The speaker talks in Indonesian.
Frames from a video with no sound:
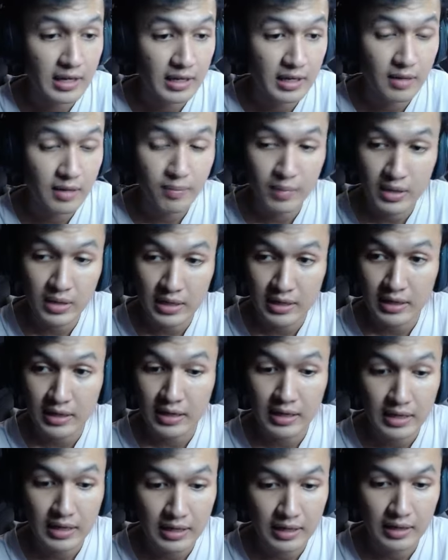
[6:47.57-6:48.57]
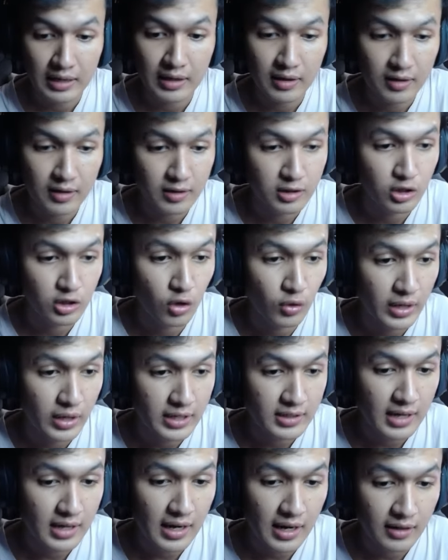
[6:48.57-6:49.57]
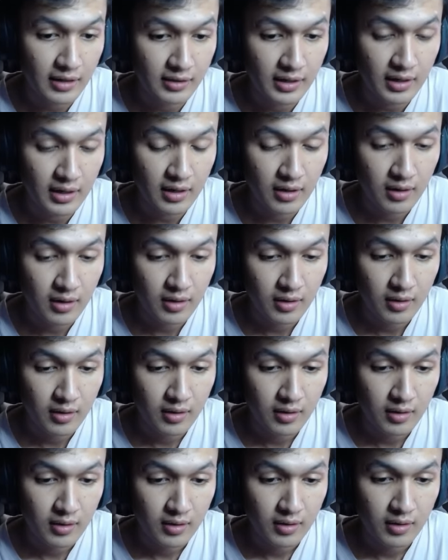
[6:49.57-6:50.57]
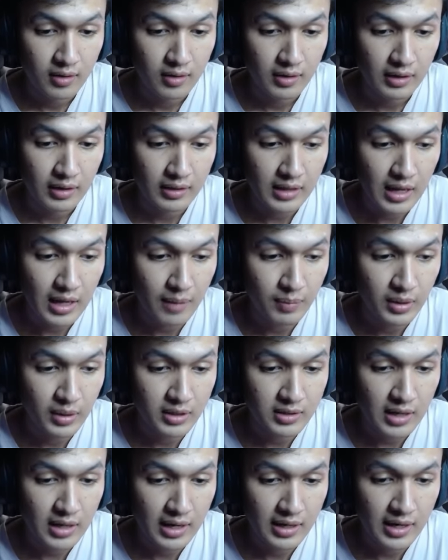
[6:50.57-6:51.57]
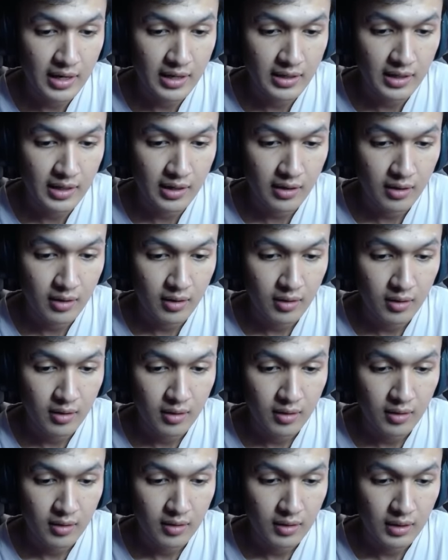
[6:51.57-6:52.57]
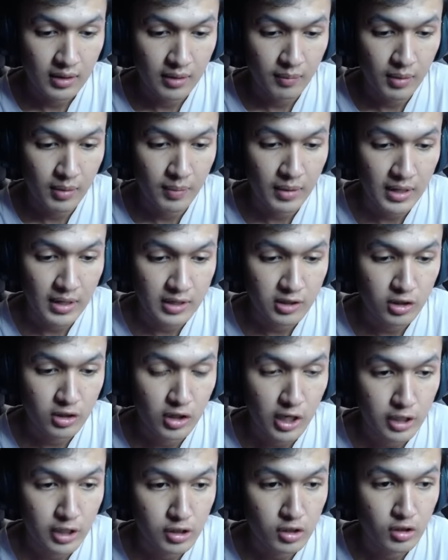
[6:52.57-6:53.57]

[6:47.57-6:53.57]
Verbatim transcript: demi showcase karakter kita upgrade seadanya 15 gosh